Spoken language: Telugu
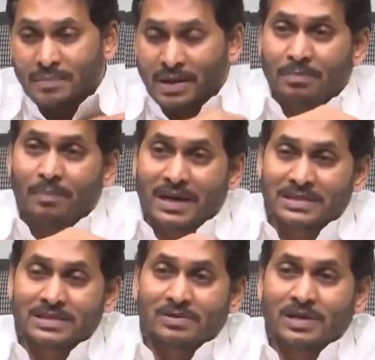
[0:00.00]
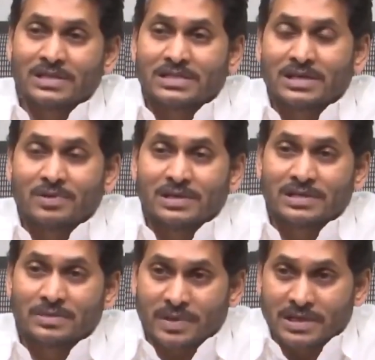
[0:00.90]
మనం బాధ్యత
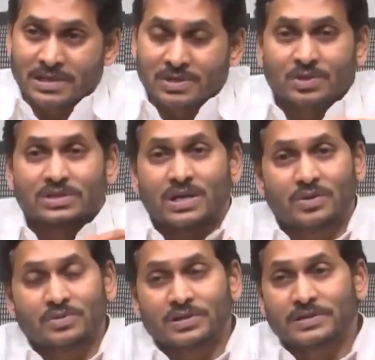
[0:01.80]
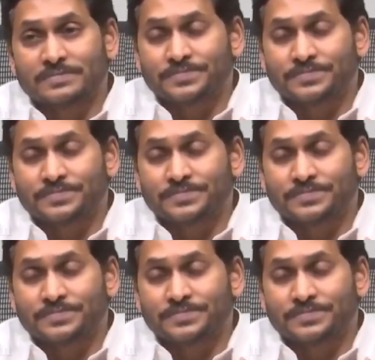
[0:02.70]
వహించవలసిన పరిస్థితి వస్తూ ఉంది